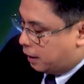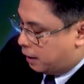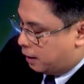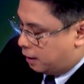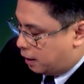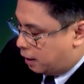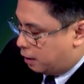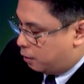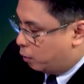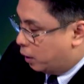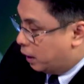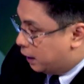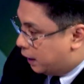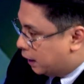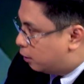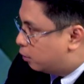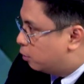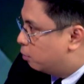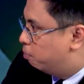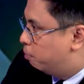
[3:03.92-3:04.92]
and, and we'll
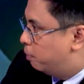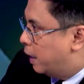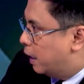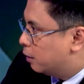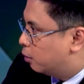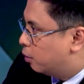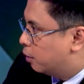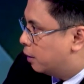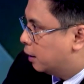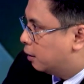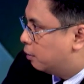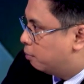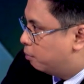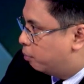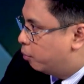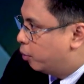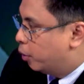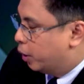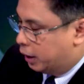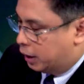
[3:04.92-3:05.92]
get back to that
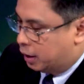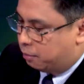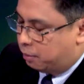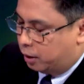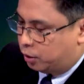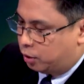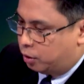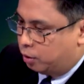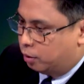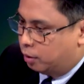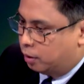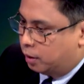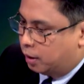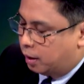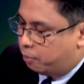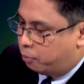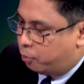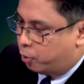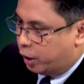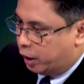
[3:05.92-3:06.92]
point about yung
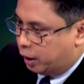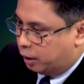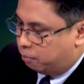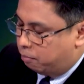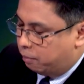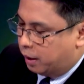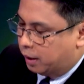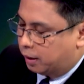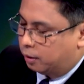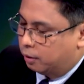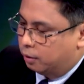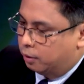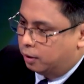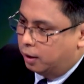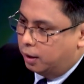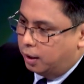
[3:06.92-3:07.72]
appointment. No?